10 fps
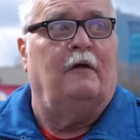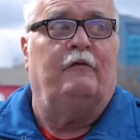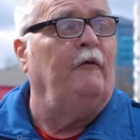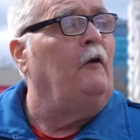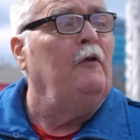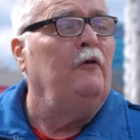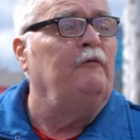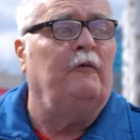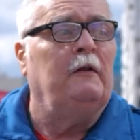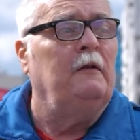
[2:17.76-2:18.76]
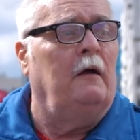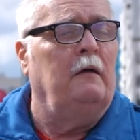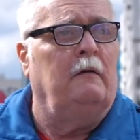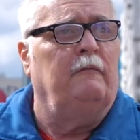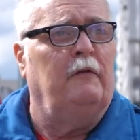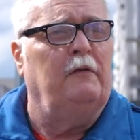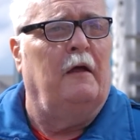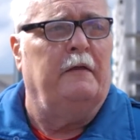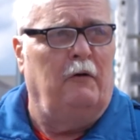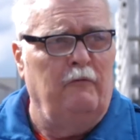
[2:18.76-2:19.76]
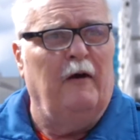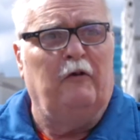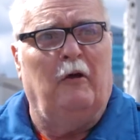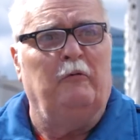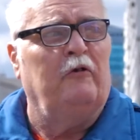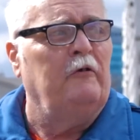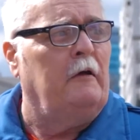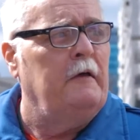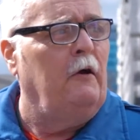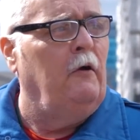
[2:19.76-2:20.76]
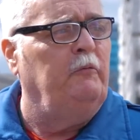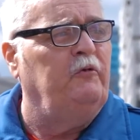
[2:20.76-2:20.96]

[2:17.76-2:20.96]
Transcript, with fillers: Jest wolność e, wyznania. Uważam, że tak, jako